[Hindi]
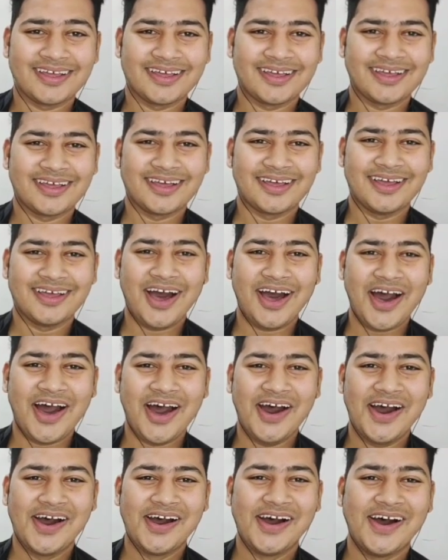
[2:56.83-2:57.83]

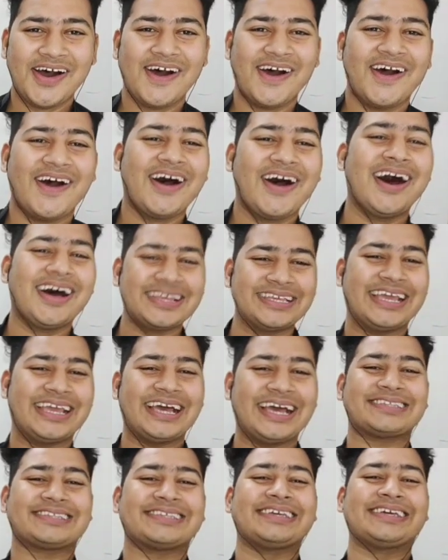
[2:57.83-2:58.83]
Oh, ये
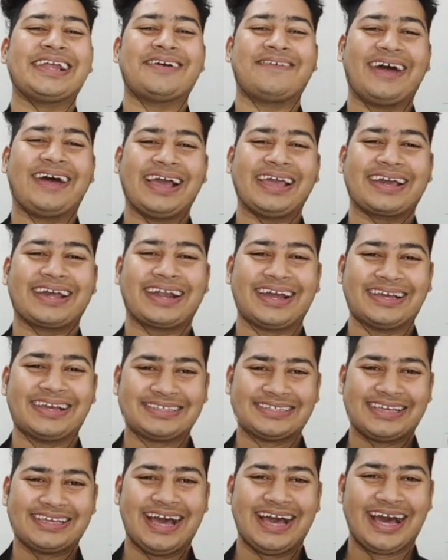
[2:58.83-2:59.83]
सीन है भाई क्रेजी
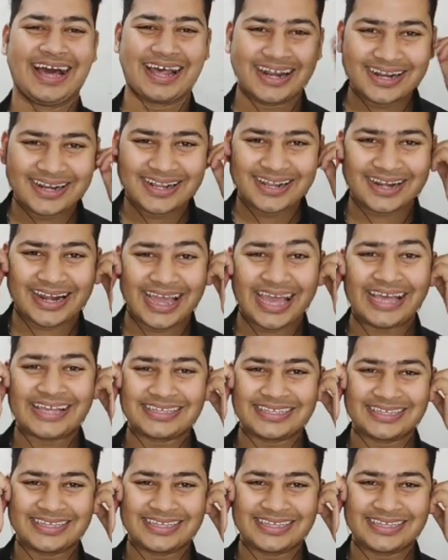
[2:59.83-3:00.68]
यार क्रेजी